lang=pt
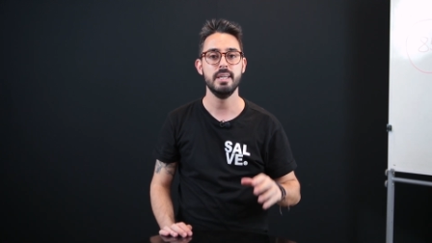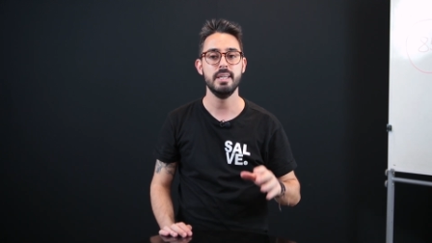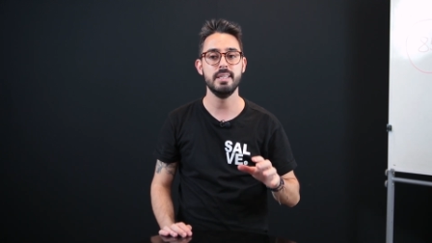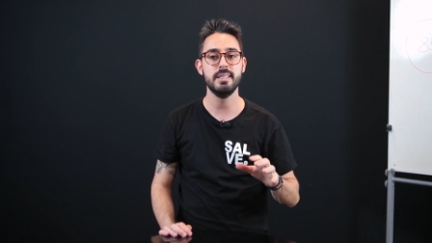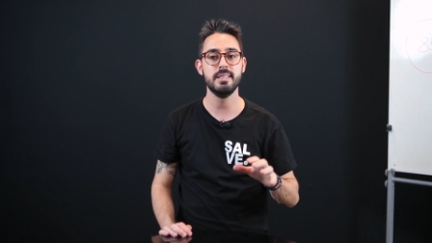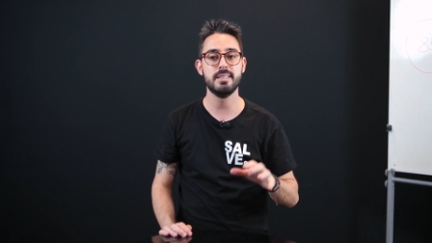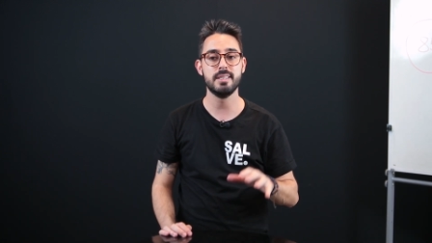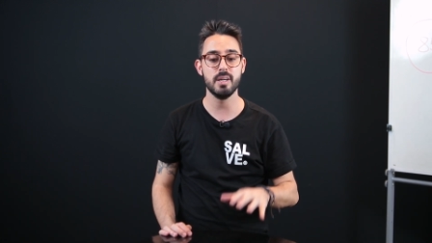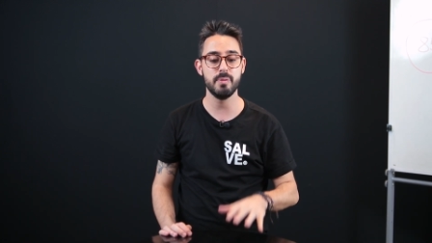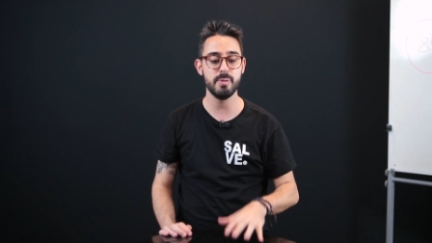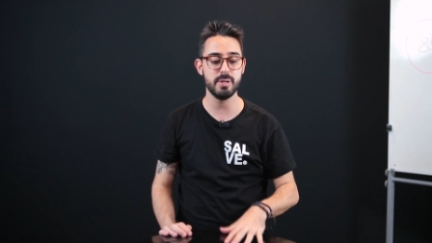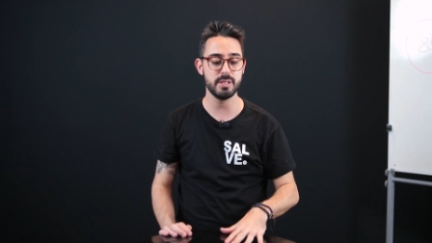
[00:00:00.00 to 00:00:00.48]

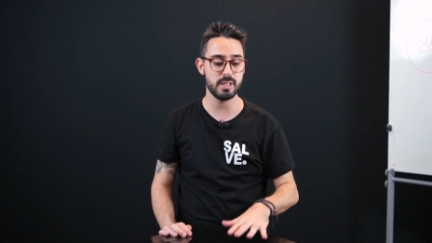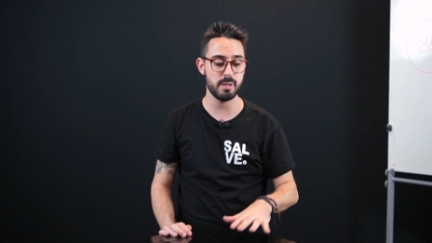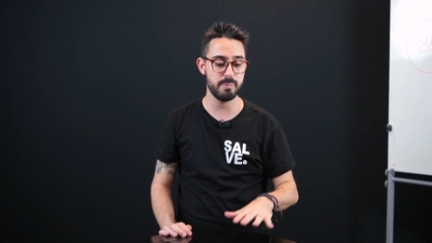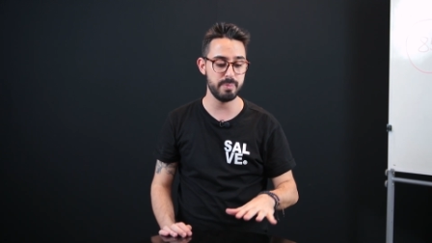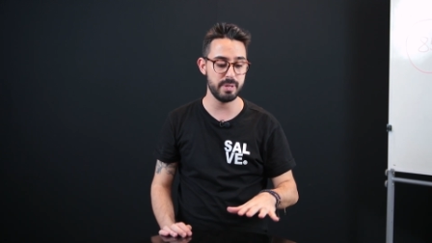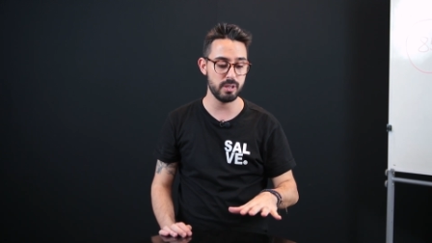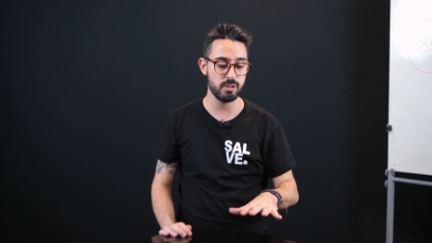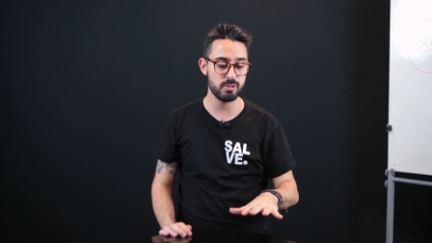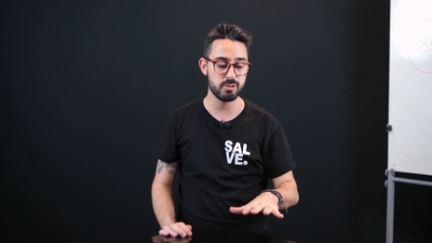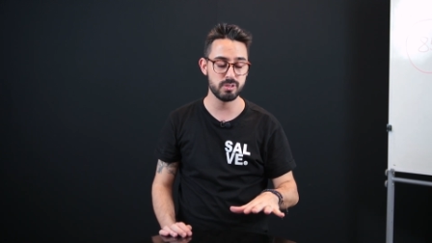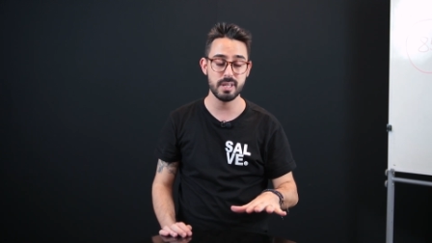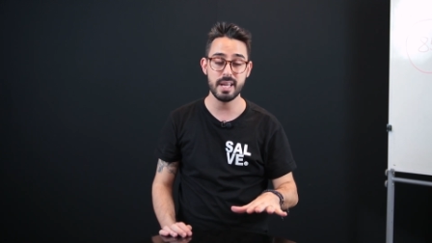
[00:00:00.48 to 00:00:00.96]
Então, meus
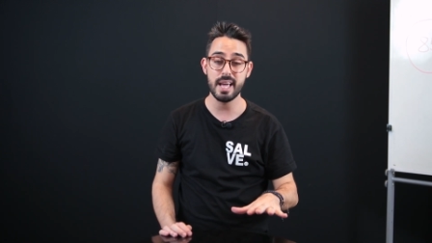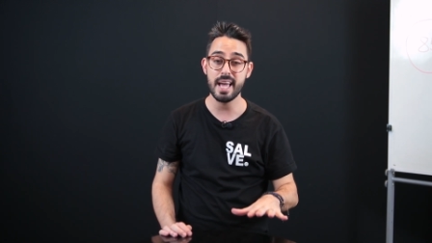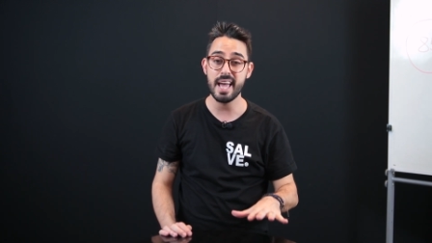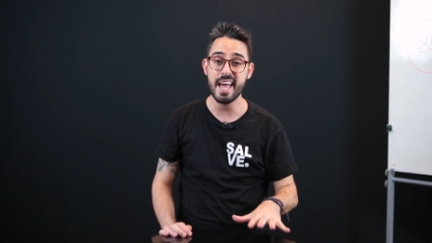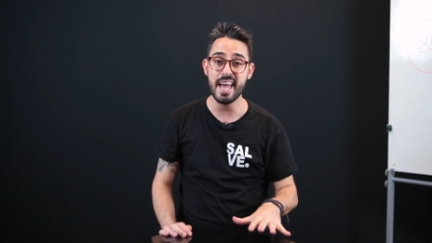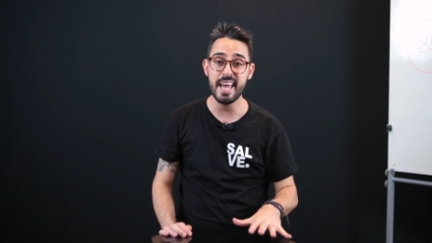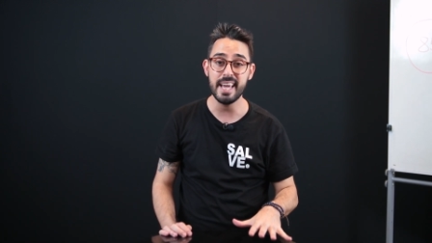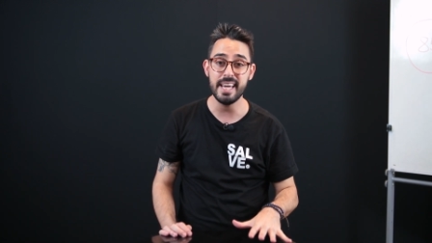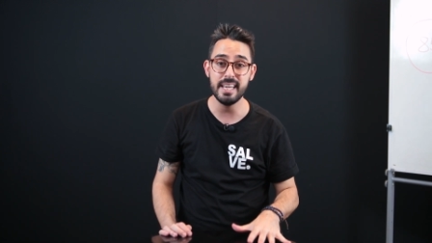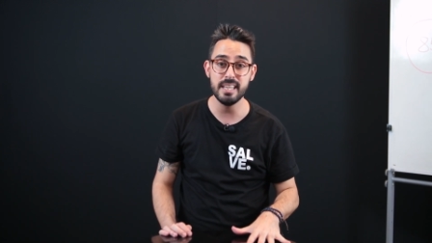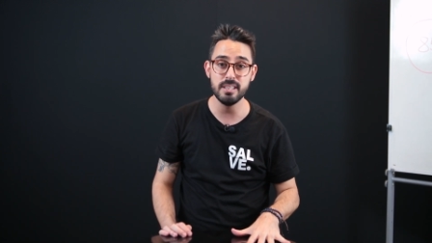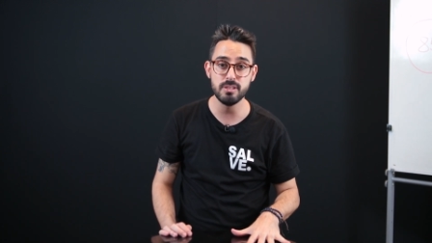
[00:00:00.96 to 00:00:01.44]
amigos,
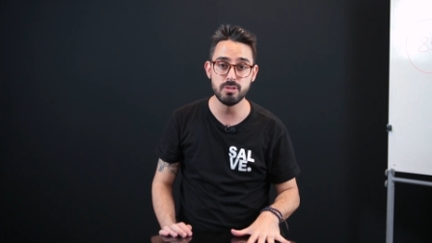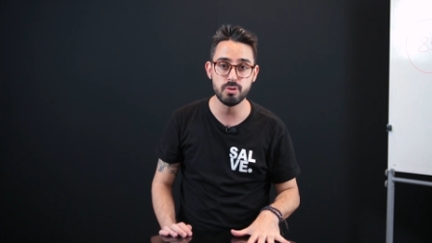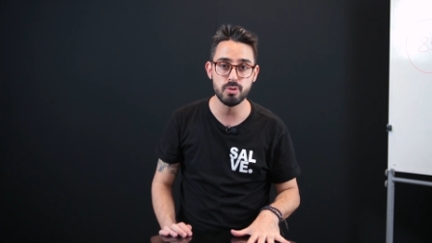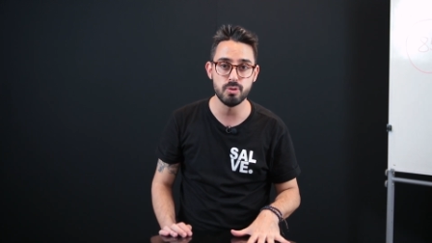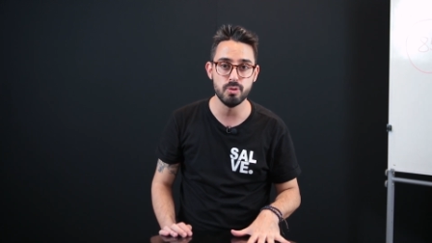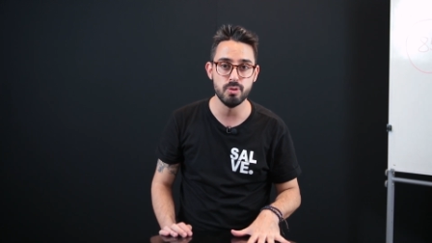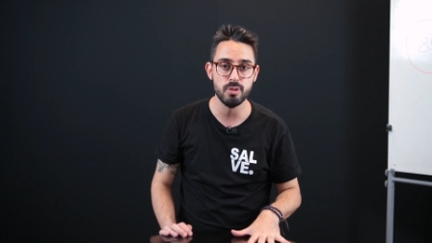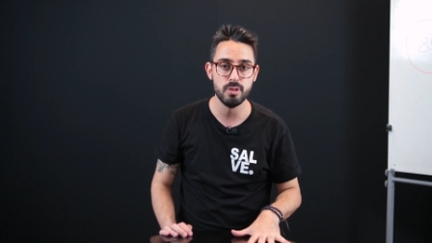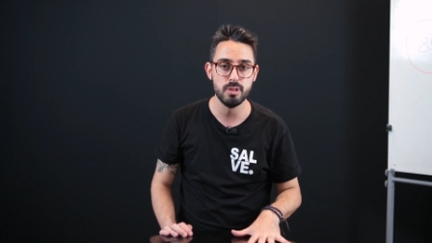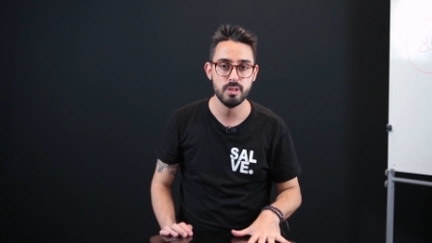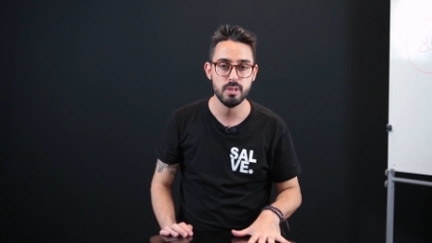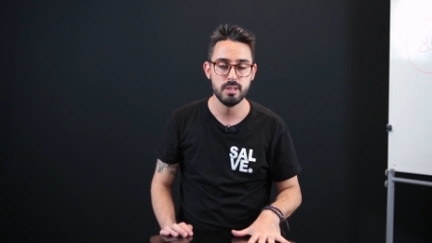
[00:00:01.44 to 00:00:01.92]
é
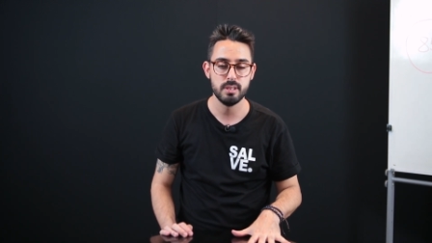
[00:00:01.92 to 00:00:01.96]
isso.